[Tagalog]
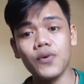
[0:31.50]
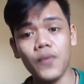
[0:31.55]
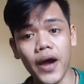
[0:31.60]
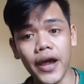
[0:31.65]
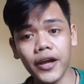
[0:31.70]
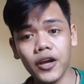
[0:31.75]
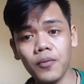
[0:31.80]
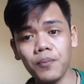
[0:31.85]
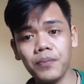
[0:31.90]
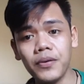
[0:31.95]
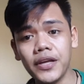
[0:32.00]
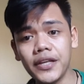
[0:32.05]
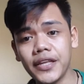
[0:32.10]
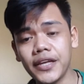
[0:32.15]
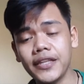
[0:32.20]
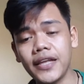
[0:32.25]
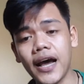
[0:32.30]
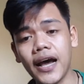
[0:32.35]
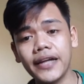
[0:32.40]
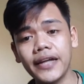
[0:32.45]
So I
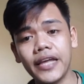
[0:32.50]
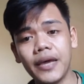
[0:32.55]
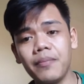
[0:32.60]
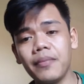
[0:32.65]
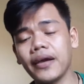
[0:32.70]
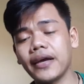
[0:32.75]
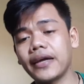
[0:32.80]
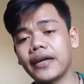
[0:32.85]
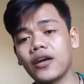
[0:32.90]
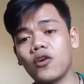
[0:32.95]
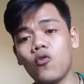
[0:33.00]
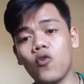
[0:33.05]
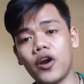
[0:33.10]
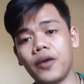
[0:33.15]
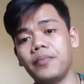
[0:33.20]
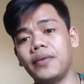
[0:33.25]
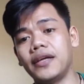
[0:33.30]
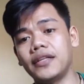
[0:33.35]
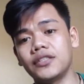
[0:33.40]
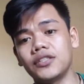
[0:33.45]
completed academic
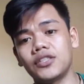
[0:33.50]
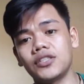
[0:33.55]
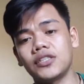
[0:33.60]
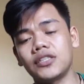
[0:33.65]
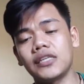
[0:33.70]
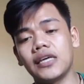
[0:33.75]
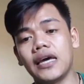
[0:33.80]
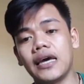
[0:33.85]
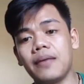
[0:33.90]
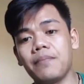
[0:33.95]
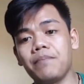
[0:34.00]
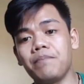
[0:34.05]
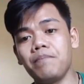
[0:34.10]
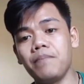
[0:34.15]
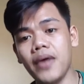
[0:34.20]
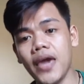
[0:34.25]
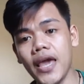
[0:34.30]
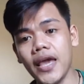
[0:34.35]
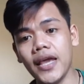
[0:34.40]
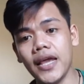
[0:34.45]
requirements
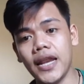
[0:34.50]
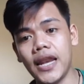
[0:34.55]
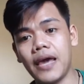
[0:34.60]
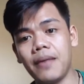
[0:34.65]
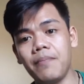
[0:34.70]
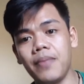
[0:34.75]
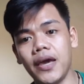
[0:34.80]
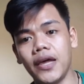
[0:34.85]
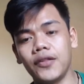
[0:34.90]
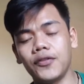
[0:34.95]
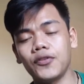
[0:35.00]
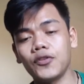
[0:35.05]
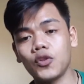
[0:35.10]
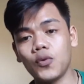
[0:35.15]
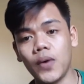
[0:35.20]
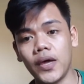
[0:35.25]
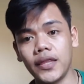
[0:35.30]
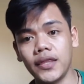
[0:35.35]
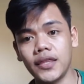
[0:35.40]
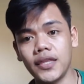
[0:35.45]
May 11,
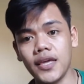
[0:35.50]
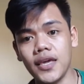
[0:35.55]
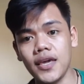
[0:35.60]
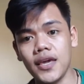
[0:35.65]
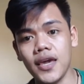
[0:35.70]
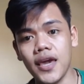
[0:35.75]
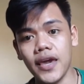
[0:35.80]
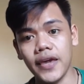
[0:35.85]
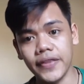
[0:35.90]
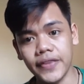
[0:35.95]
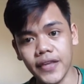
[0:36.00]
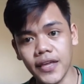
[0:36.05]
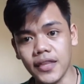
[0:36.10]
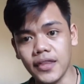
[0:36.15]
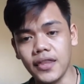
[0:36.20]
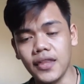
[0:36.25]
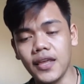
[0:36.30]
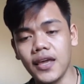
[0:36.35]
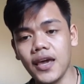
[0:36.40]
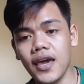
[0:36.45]

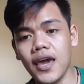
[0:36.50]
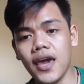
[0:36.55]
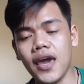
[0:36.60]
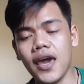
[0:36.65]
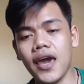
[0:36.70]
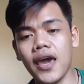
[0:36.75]
2018.